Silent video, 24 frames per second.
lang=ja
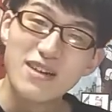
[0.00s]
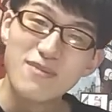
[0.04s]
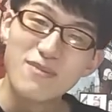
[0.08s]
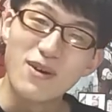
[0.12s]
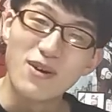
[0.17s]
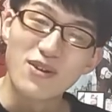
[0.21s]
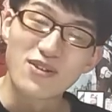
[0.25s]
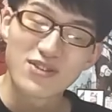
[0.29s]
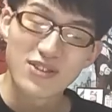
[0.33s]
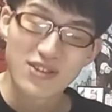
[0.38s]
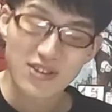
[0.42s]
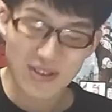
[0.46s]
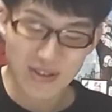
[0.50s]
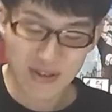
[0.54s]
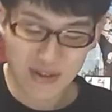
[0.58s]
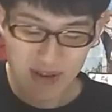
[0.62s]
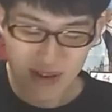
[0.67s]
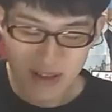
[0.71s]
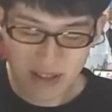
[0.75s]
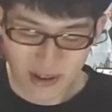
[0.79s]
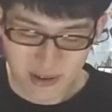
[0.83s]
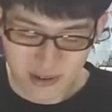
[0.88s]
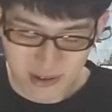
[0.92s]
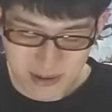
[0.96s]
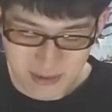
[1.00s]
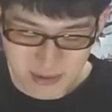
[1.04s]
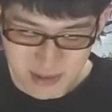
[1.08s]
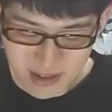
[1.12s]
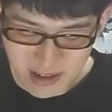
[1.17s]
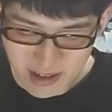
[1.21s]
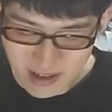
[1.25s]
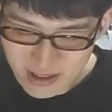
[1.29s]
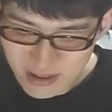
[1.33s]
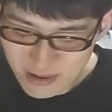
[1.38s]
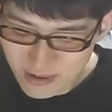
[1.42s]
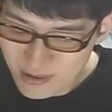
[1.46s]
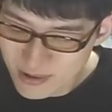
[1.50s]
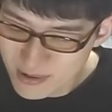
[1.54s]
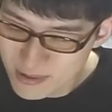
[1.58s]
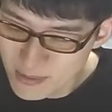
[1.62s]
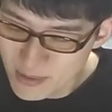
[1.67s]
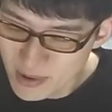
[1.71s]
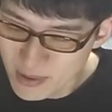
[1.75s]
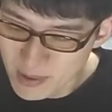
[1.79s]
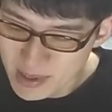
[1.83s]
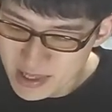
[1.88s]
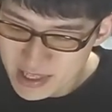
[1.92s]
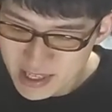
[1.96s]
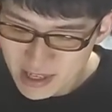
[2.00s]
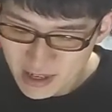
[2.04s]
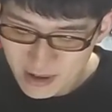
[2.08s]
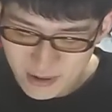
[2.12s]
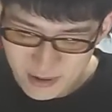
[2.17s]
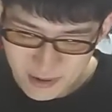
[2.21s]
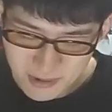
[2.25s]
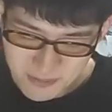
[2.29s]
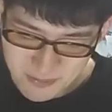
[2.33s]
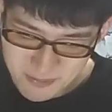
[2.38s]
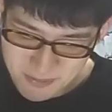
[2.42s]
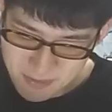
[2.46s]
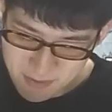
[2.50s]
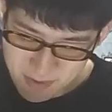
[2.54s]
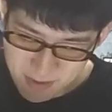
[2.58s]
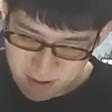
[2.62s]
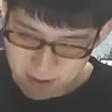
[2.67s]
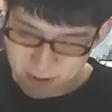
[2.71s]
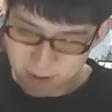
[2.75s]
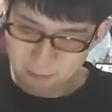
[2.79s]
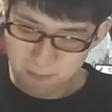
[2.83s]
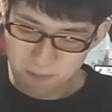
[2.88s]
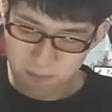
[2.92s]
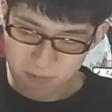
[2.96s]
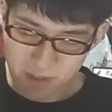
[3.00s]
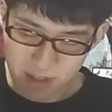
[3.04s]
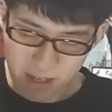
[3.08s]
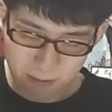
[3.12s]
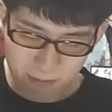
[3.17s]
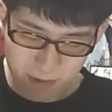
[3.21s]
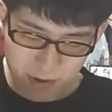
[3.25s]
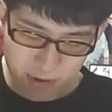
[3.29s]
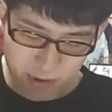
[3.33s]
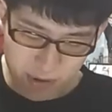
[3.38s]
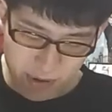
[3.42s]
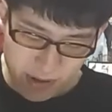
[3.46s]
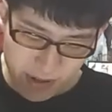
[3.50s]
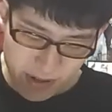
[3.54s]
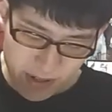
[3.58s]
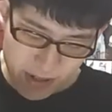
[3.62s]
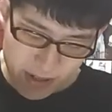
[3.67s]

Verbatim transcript: あ、すげえ楽しみだなっていう思いましたけどうんやっぱちょっと